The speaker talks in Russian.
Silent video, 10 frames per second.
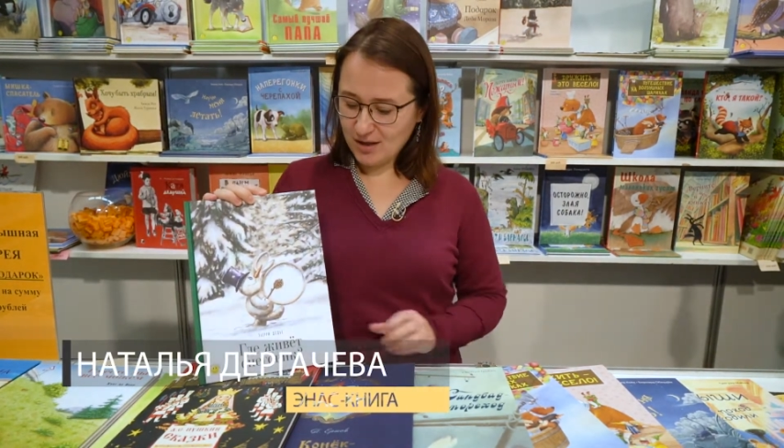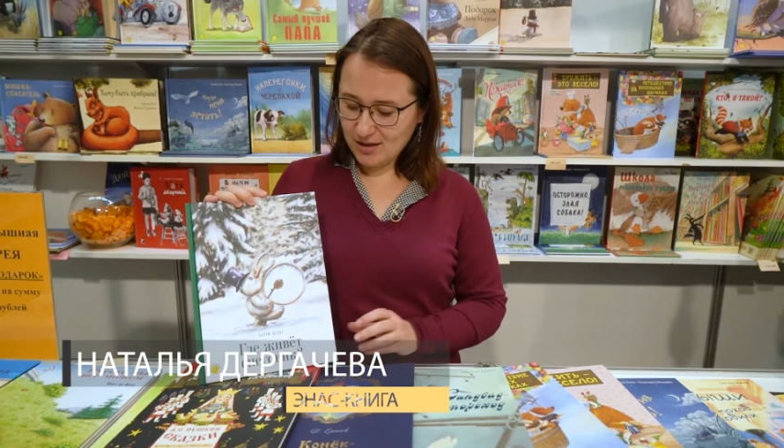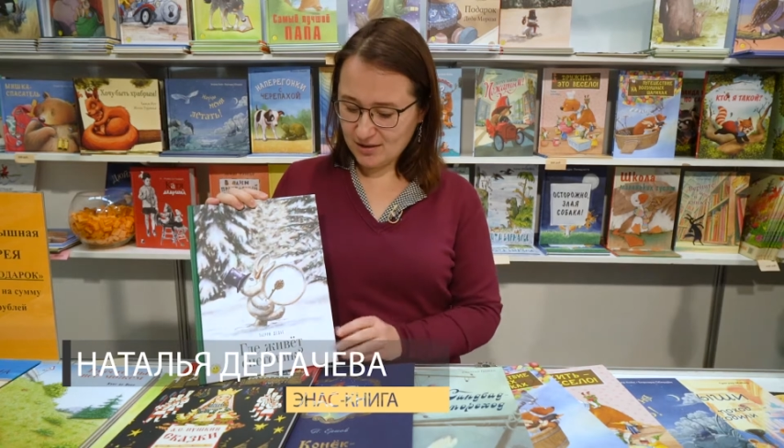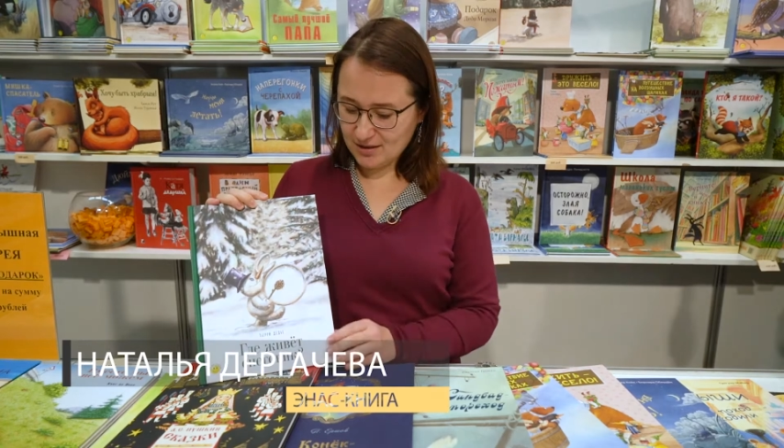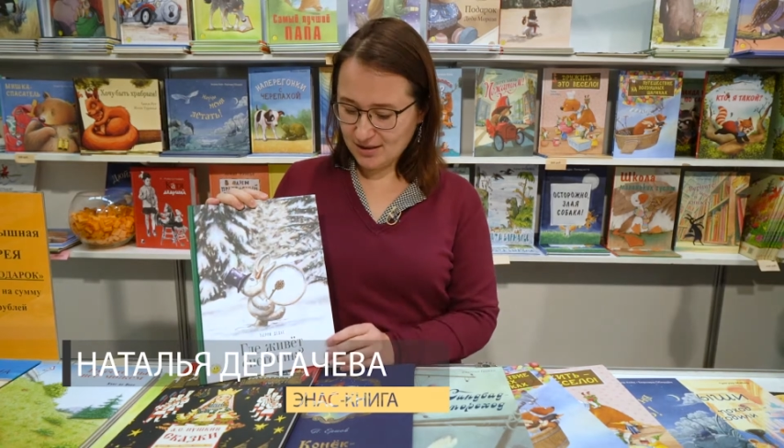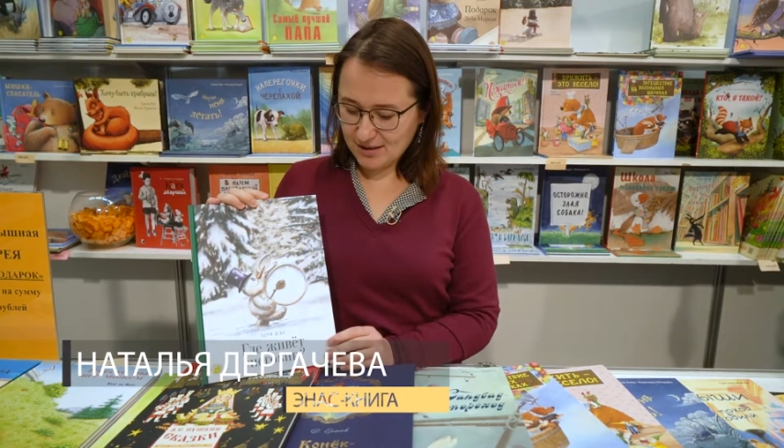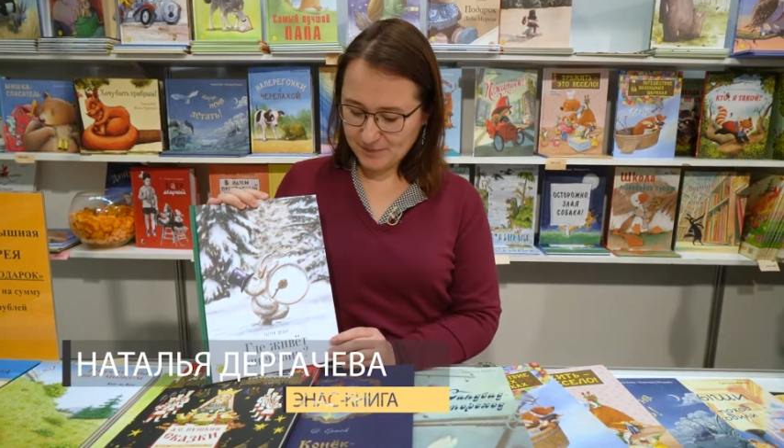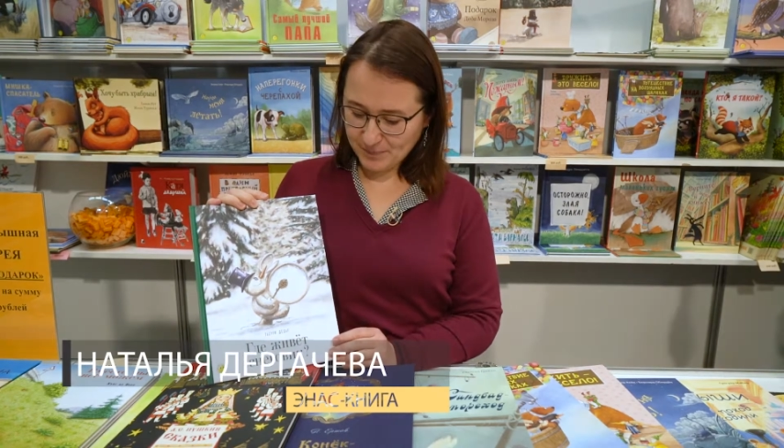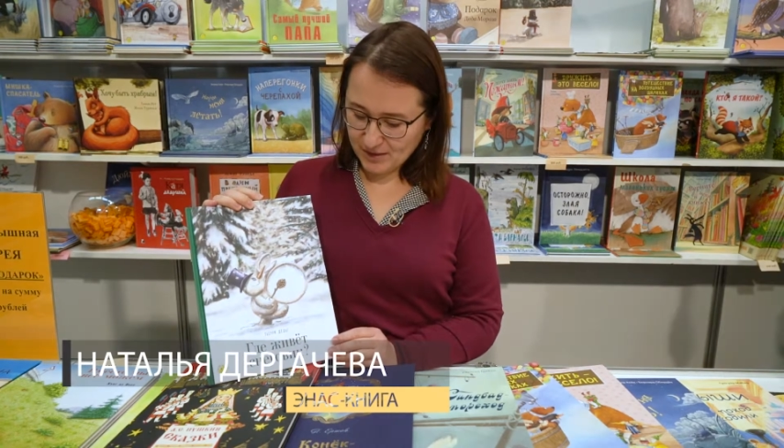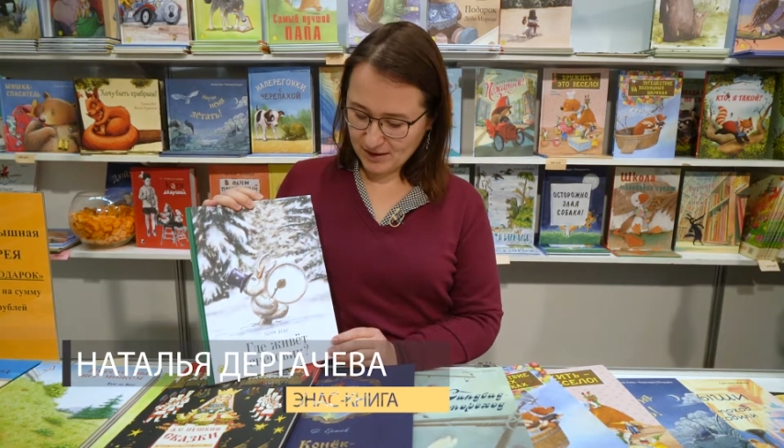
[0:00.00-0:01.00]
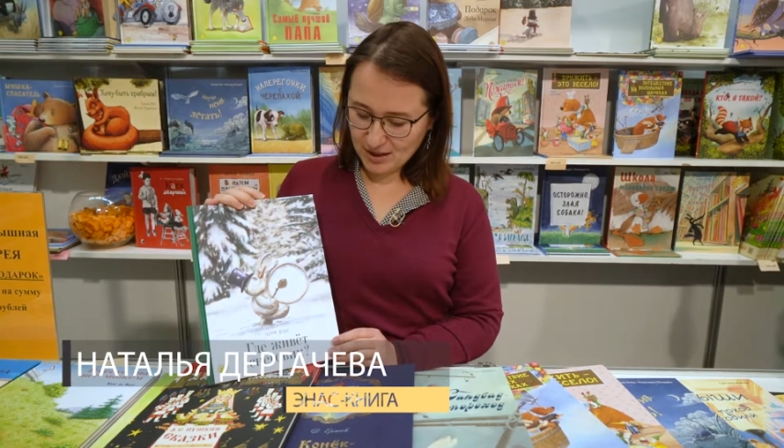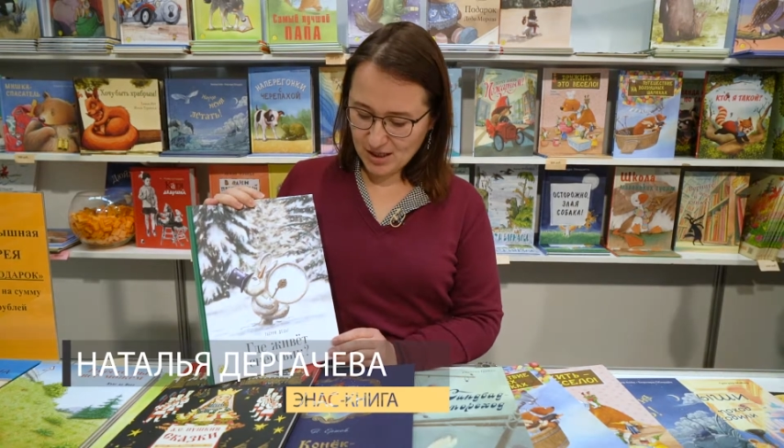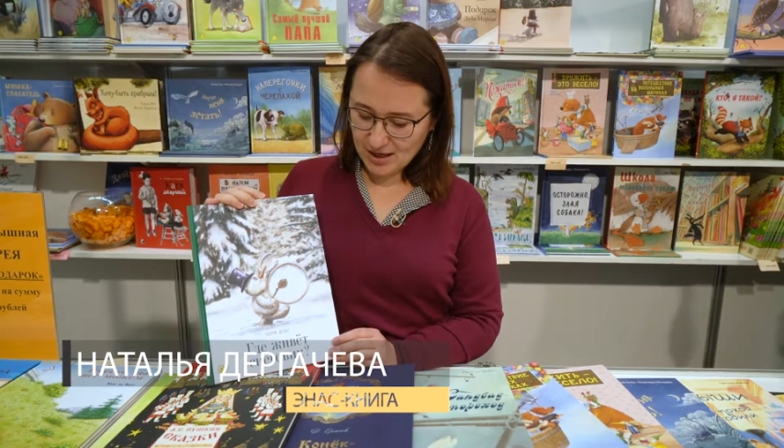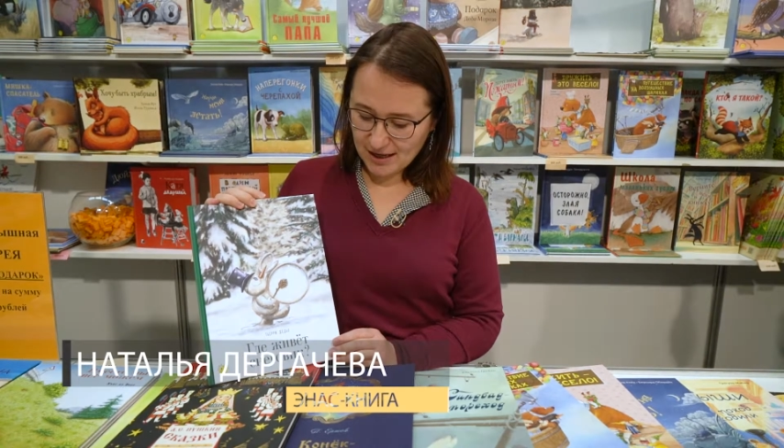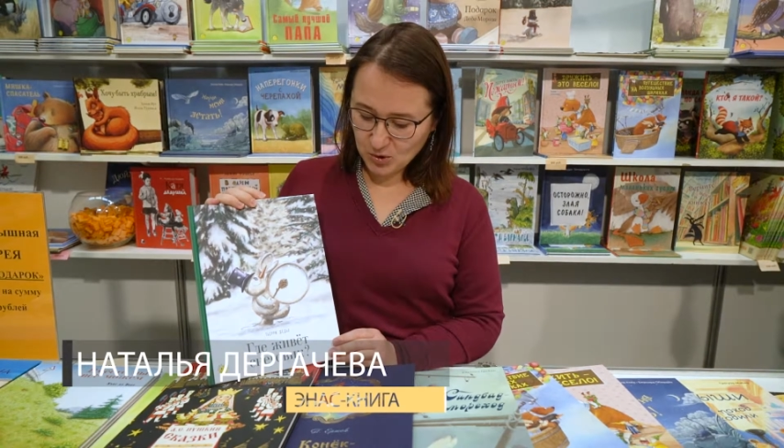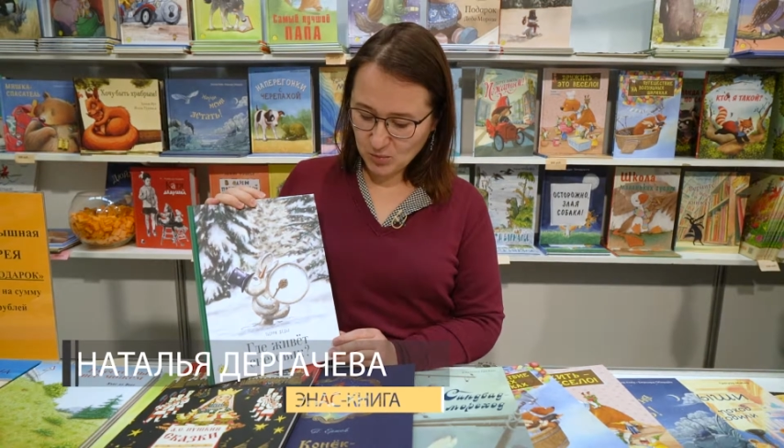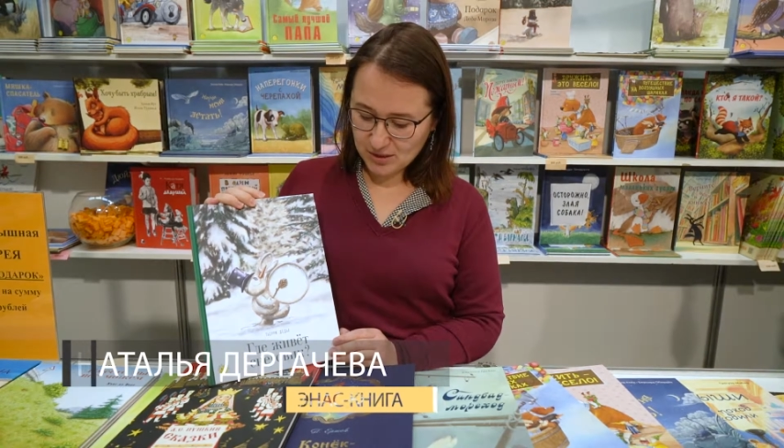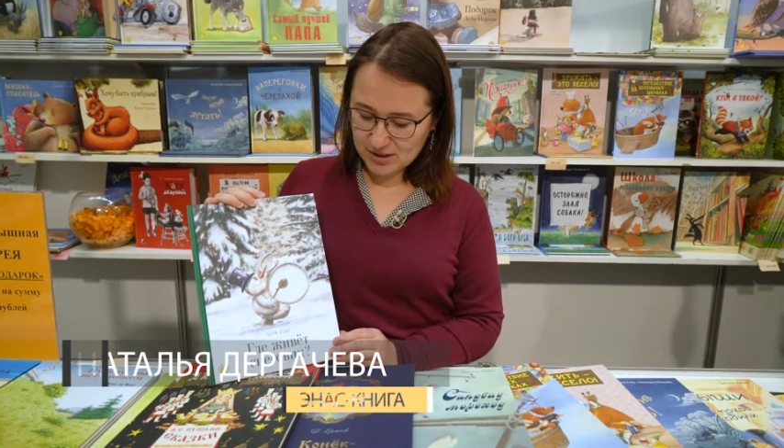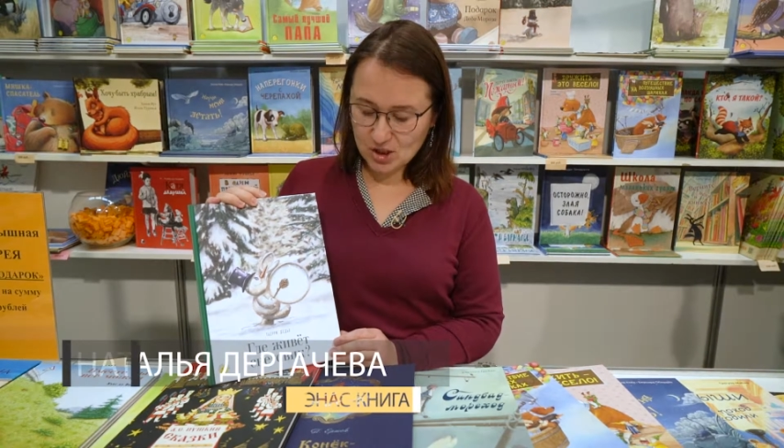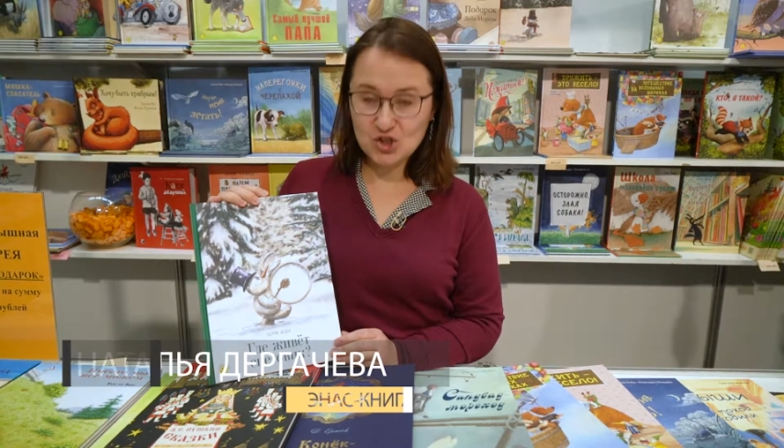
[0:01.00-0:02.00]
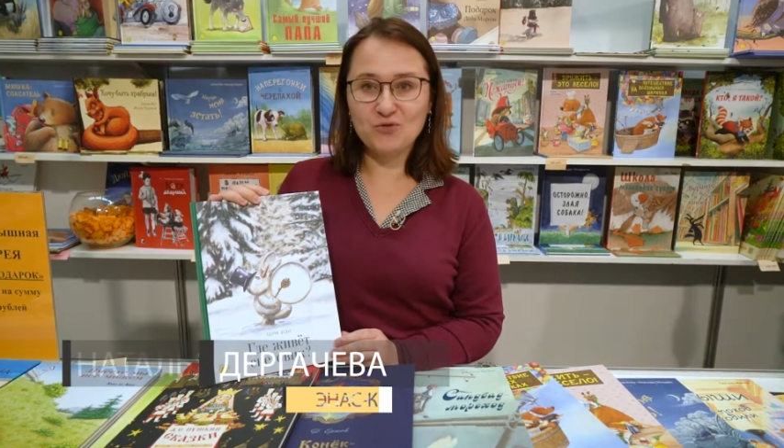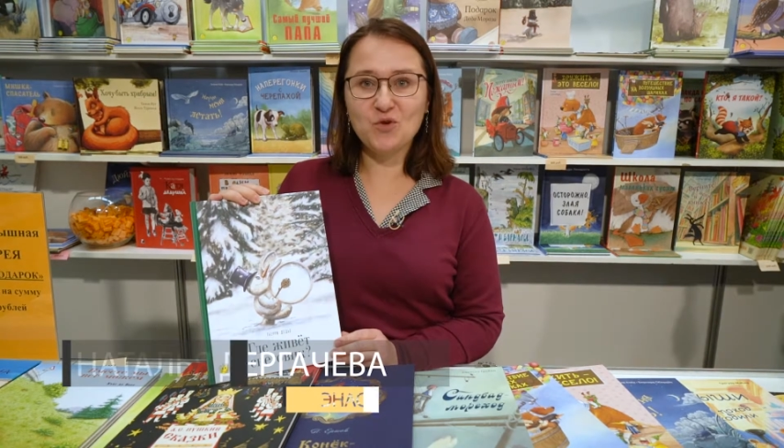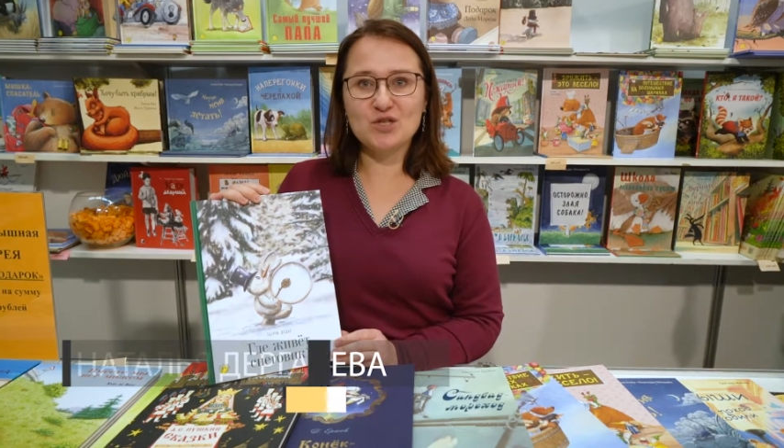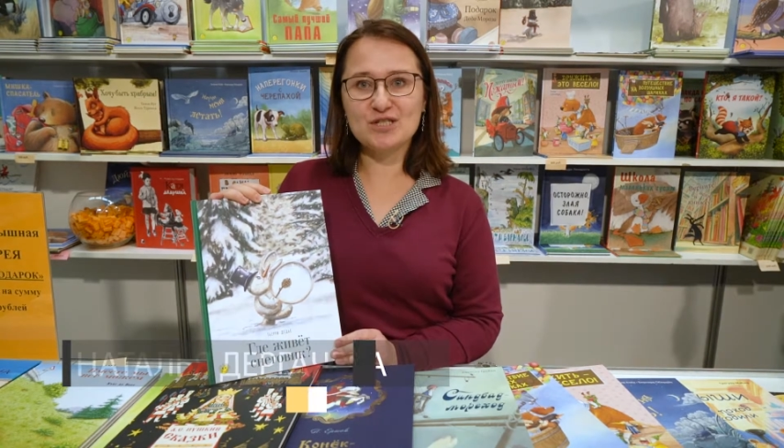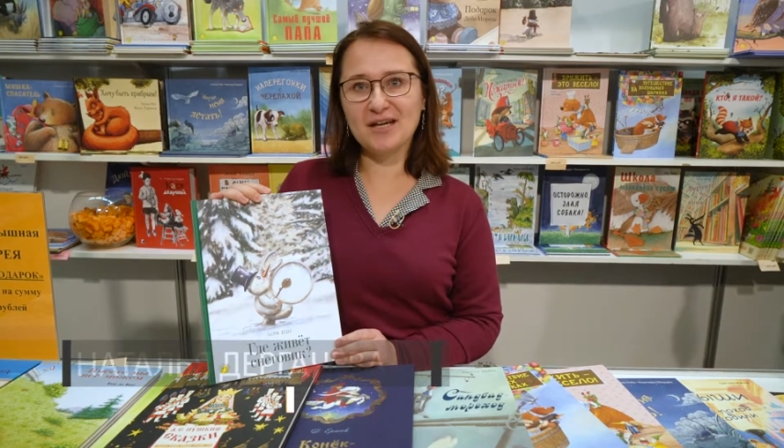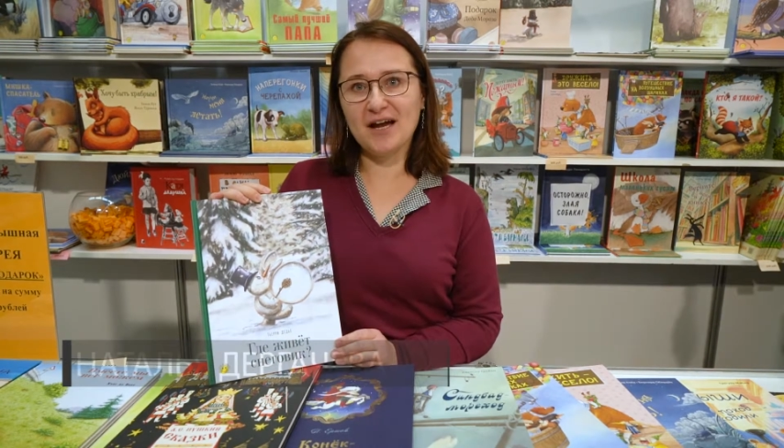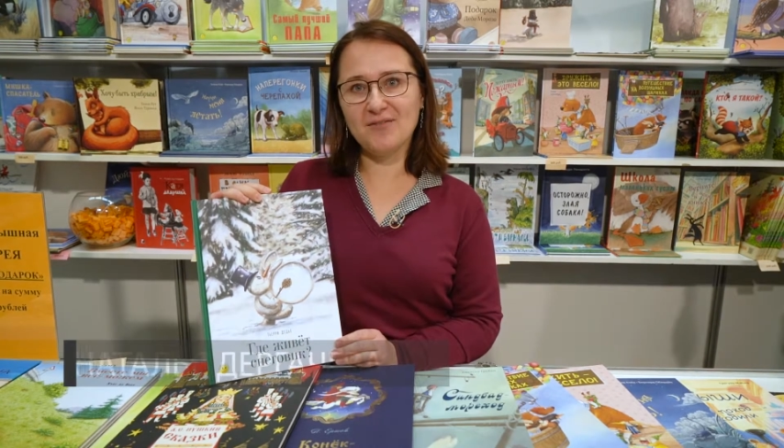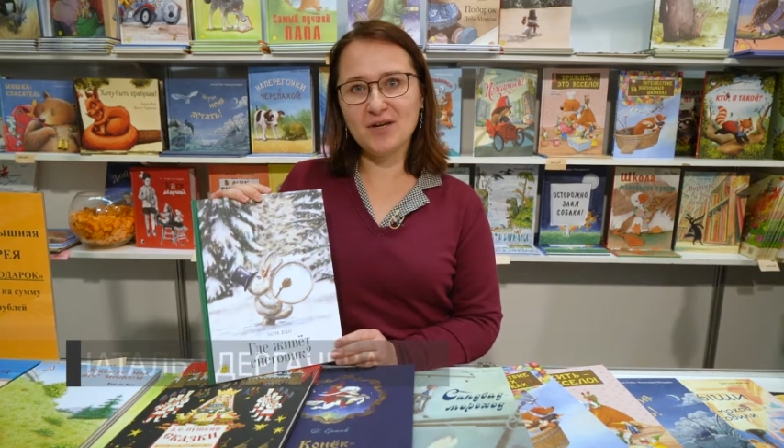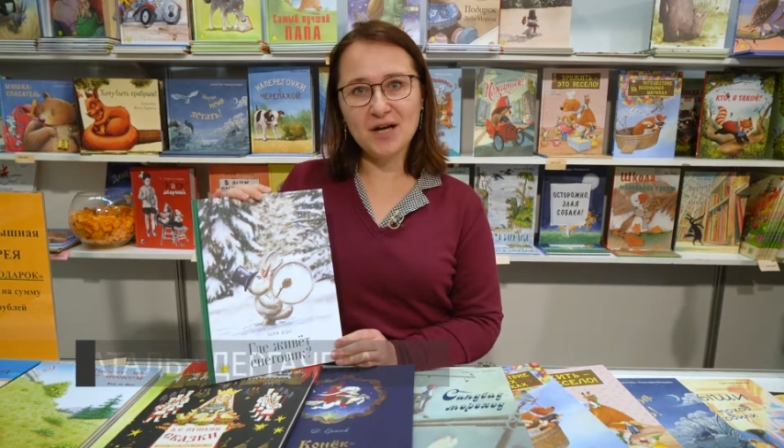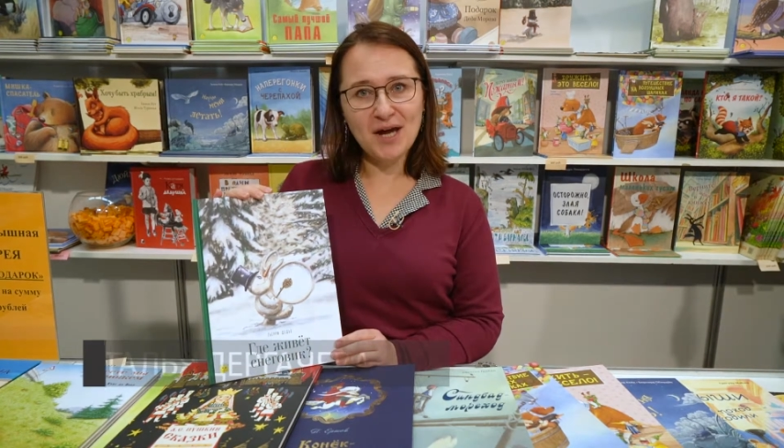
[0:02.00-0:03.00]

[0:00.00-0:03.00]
Это книга о том, где живет снеговик.